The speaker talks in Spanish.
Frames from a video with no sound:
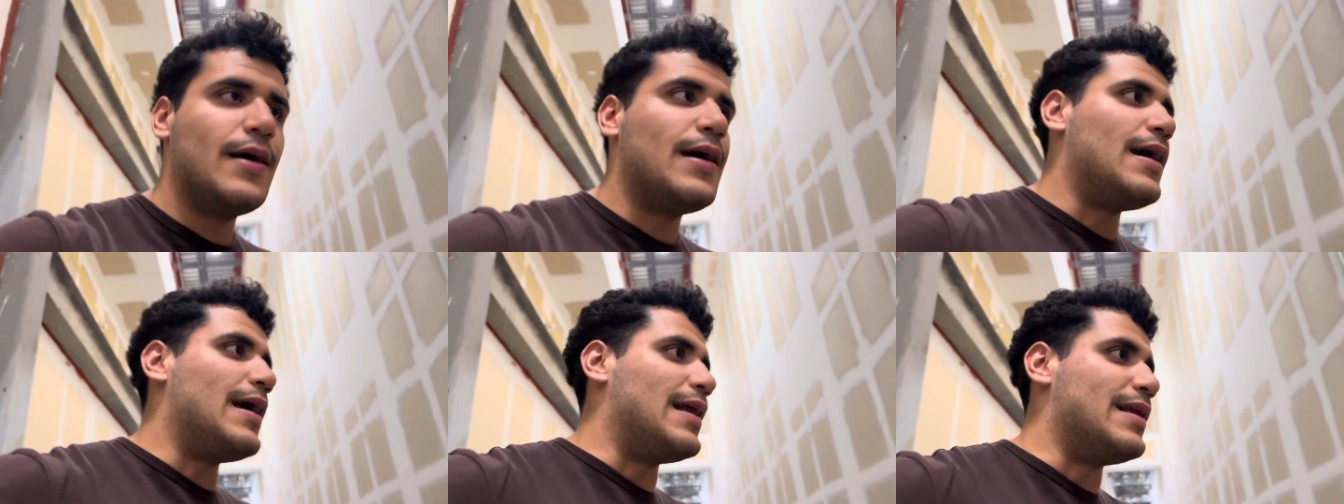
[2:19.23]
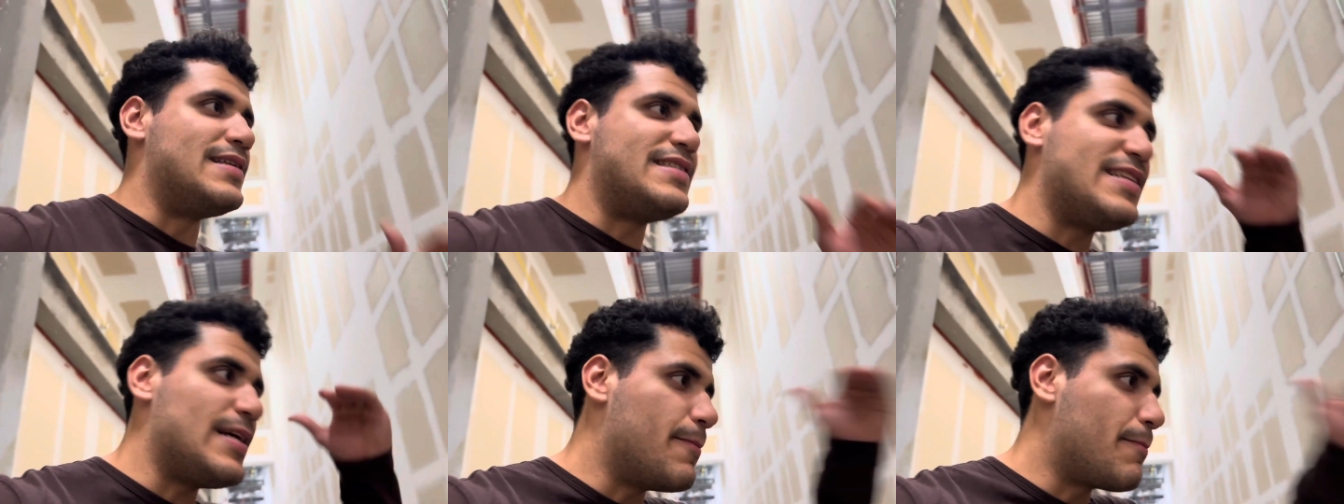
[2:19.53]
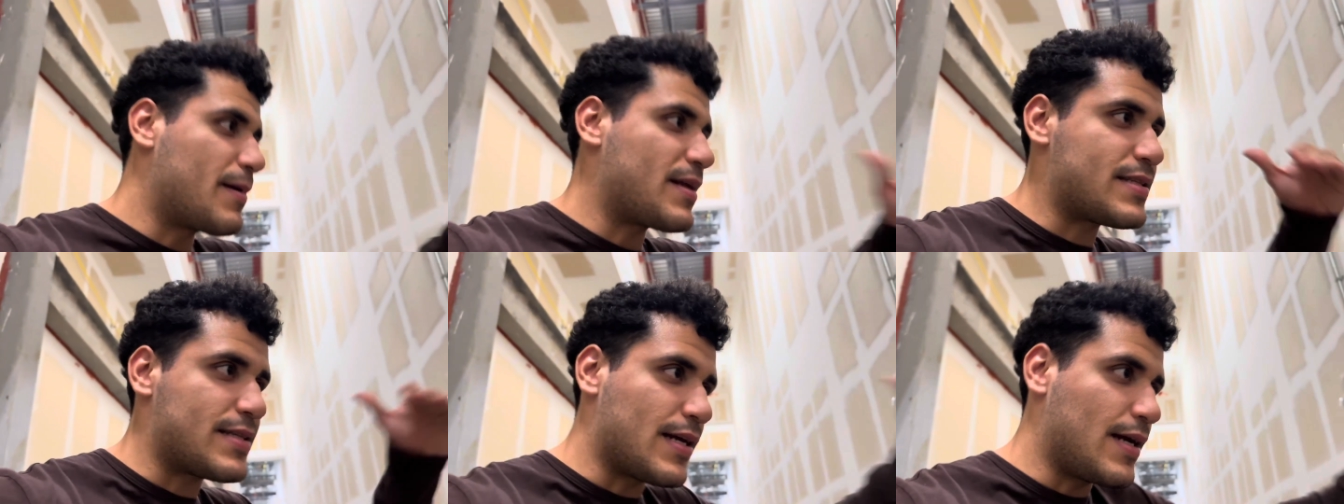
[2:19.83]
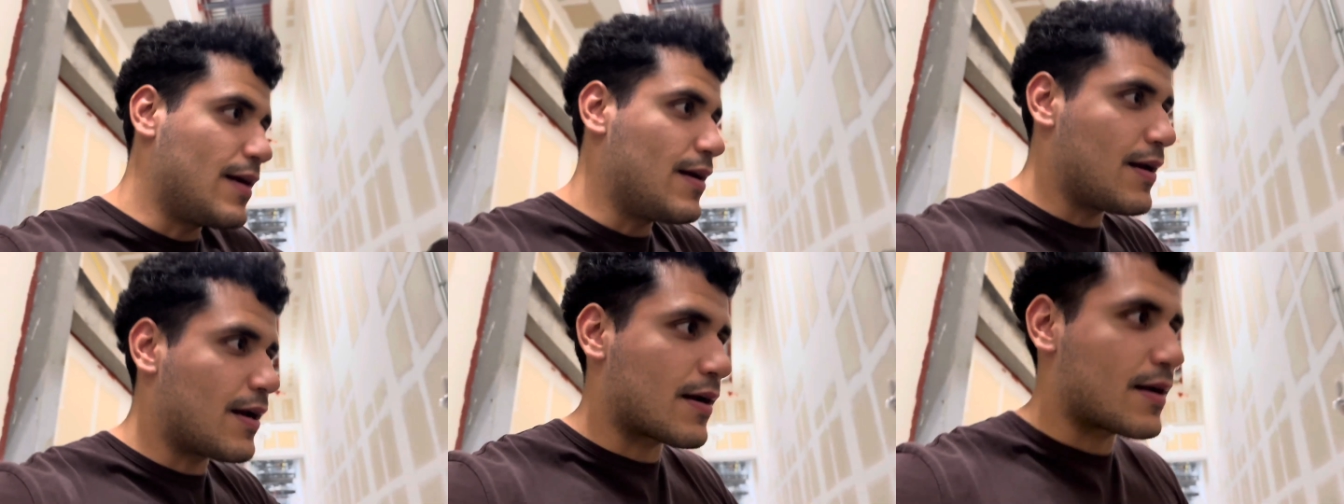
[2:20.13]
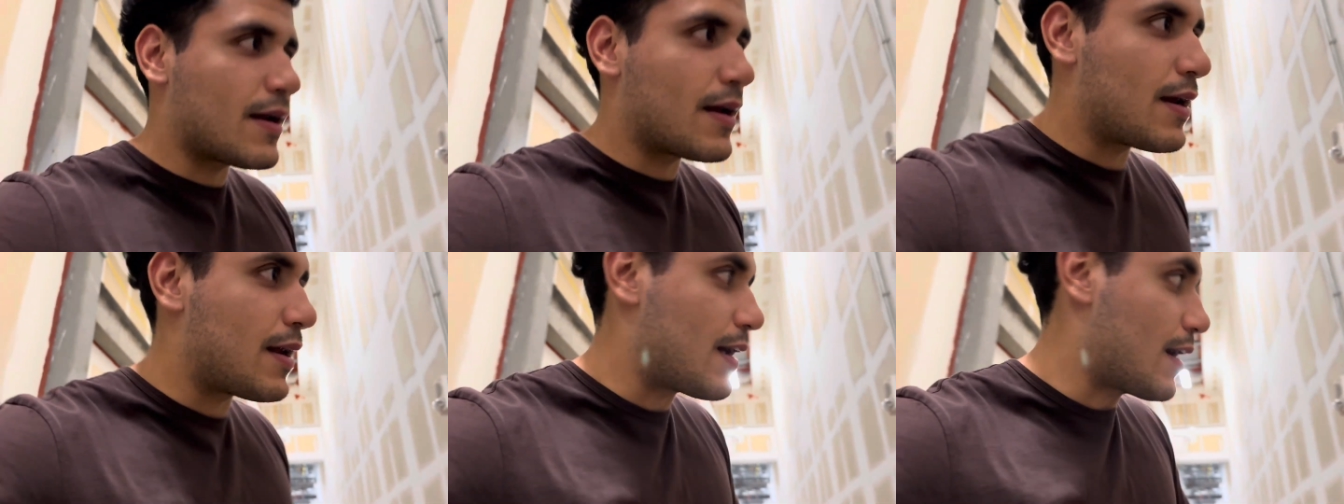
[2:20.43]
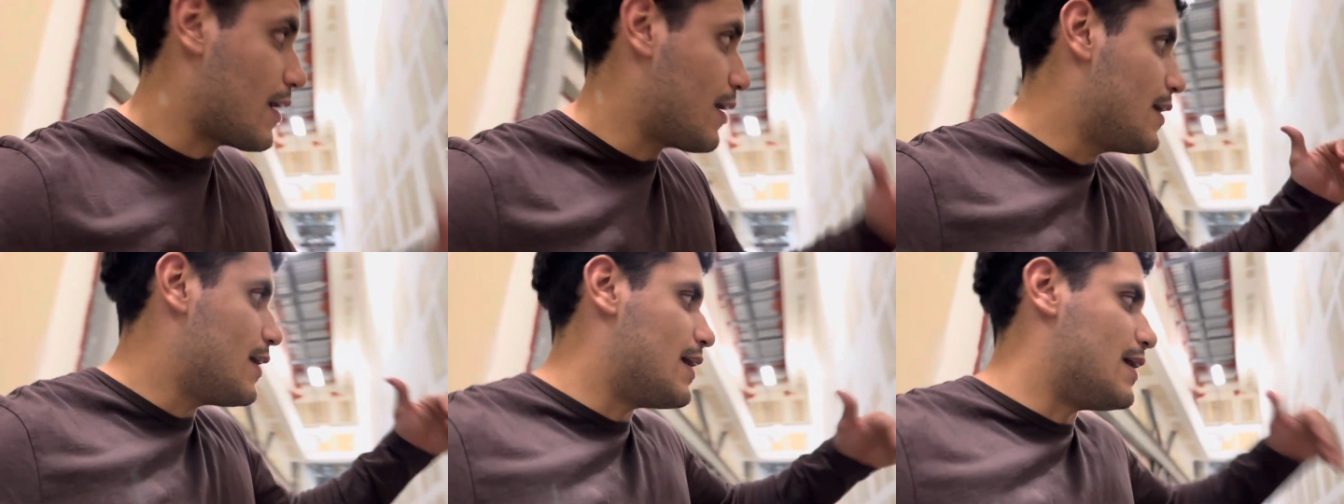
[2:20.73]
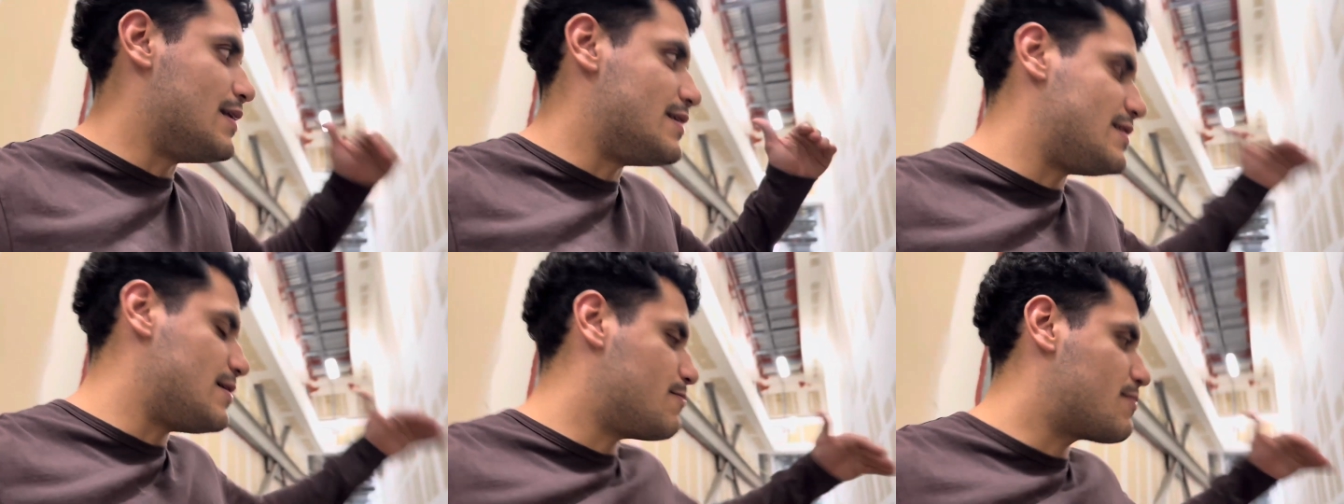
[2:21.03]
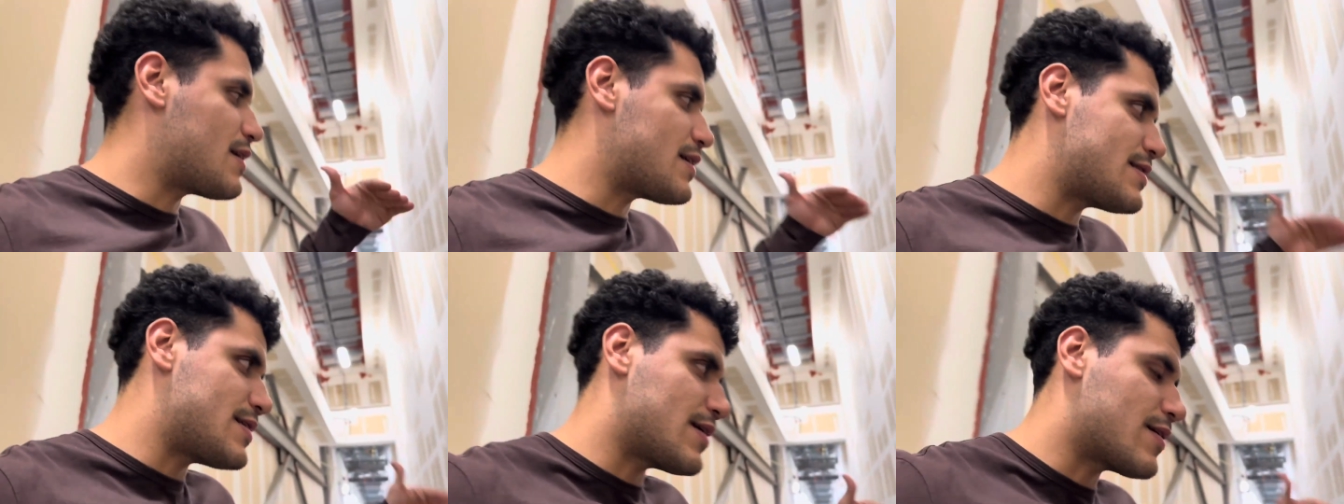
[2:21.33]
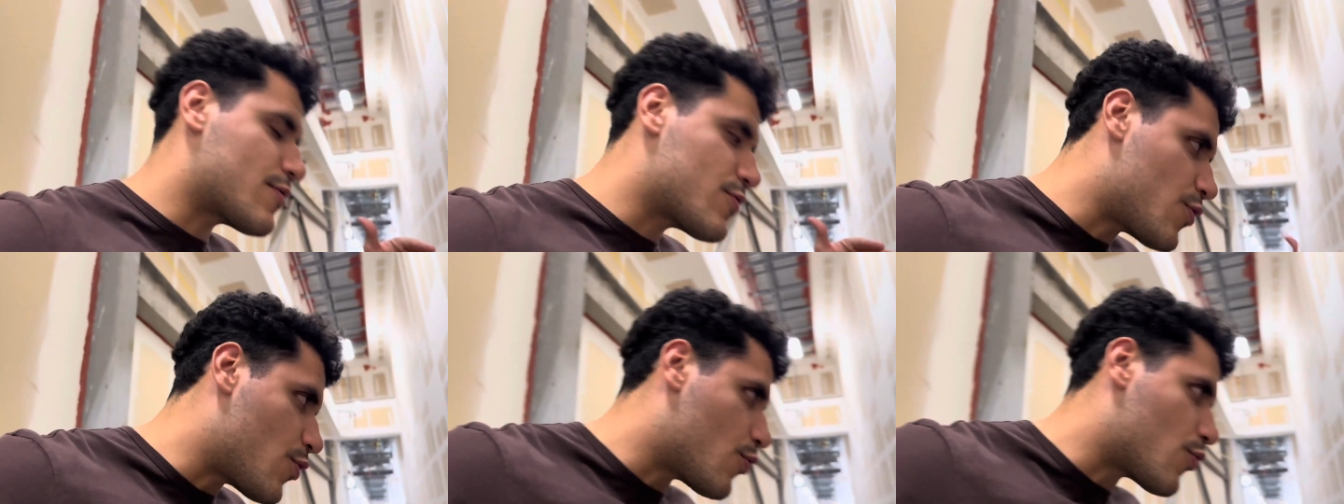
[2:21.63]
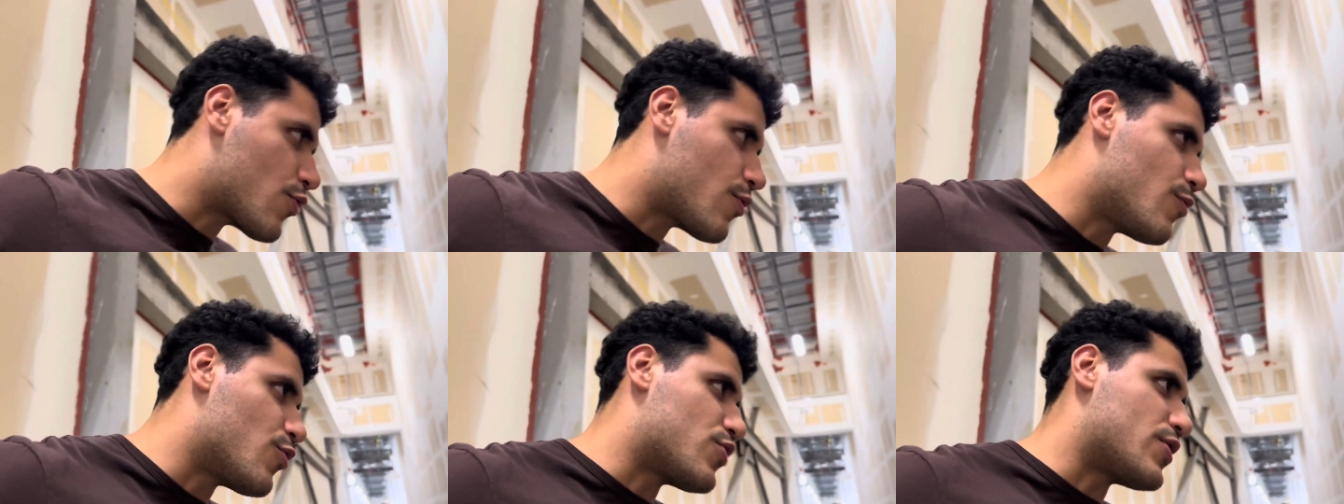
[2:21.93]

El siempre seguir las reglas, el siempre hacer todo como